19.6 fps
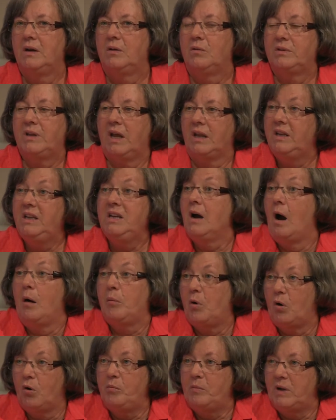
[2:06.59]
Und dann hier
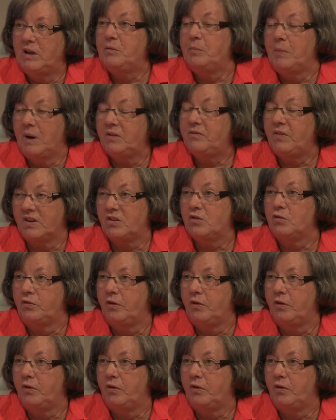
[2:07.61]
aber auch manchmal etwas zu